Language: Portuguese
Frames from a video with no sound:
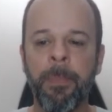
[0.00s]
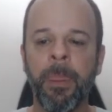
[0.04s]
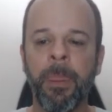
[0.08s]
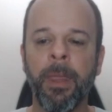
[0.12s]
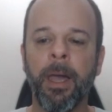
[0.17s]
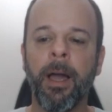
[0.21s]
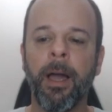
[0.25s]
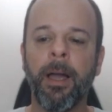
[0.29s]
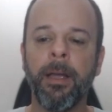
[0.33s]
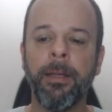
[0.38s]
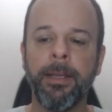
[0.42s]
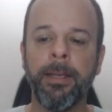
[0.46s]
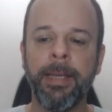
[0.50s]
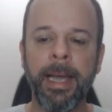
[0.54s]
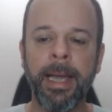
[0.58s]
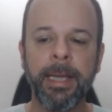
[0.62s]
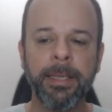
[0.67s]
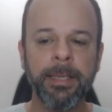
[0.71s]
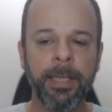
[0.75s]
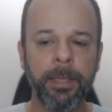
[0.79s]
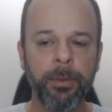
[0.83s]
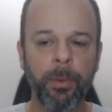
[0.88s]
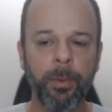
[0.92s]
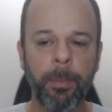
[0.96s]
Tá?
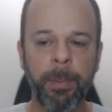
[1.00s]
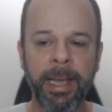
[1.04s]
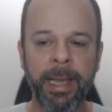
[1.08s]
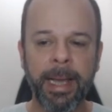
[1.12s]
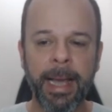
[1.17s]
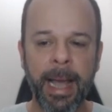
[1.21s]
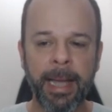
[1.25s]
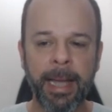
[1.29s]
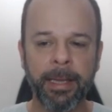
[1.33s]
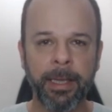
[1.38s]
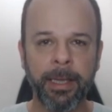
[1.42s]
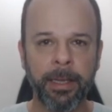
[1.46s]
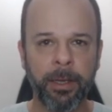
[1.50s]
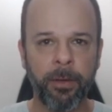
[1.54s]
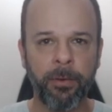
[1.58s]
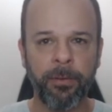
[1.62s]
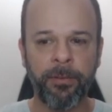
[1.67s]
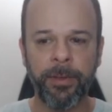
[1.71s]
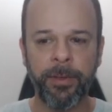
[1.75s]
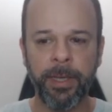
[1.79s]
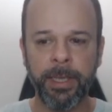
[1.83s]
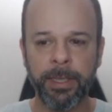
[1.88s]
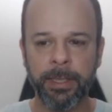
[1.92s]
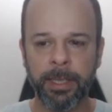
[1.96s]
Nessa duplicata que eu
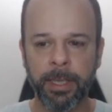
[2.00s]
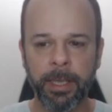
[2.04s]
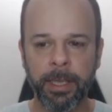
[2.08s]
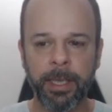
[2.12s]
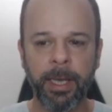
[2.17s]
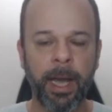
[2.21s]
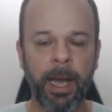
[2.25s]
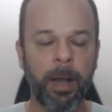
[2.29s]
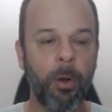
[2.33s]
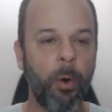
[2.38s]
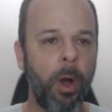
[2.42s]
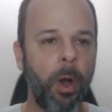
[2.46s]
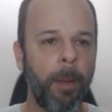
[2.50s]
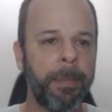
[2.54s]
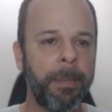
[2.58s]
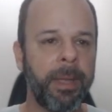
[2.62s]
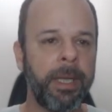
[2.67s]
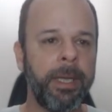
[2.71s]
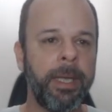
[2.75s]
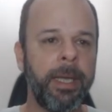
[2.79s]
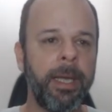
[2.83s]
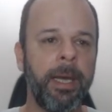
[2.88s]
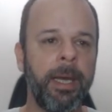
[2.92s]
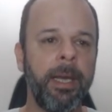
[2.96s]
fiz aqui na cópia
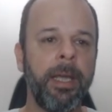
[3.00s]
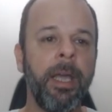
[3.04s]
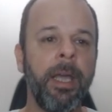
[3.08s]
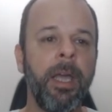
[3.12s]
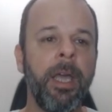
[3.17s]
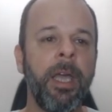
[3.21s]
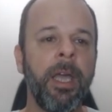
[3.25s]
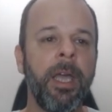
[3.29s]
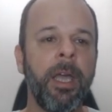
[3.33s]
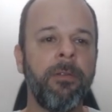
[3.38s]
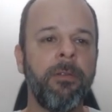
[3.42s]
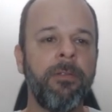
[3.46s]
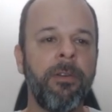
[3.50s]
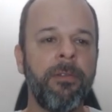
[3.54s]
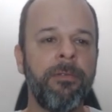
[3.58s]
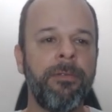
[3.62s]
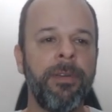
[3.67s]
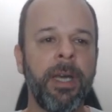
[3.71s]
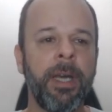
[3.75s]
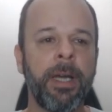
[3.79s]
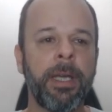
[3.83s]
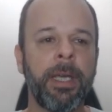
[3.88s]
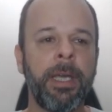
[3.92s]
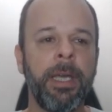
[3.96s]
dele, eu vou
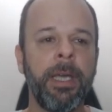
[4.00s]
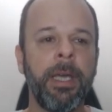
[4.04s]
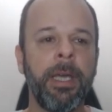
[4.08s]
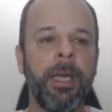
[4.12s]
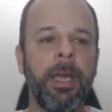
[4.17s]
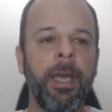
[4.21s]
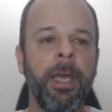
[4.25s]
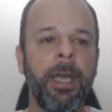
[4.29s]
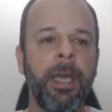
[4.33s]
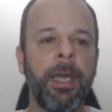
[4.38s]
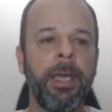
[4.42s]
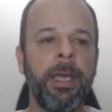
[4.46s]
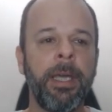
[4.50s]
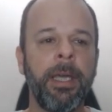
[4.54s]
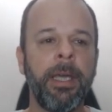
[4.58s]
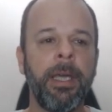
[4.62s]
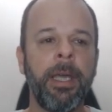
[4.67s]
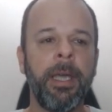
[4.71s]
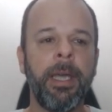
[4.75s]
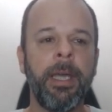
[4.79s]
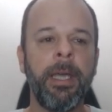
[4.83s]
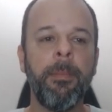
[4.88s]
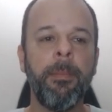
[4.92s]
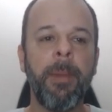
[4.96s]
vir aqui em
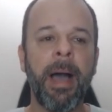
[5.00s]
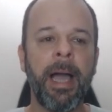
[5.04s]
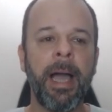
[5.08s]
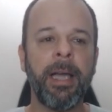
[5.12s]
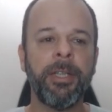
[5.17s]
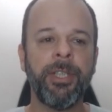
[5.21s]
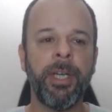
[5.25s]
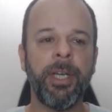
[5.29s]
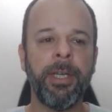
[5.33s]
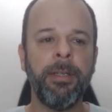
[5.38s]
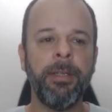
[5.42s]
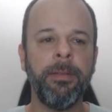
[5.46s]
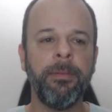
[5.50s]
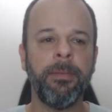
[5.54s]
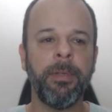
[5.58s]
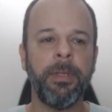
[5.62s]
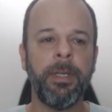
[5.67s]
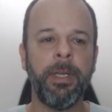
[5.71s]
Imagem,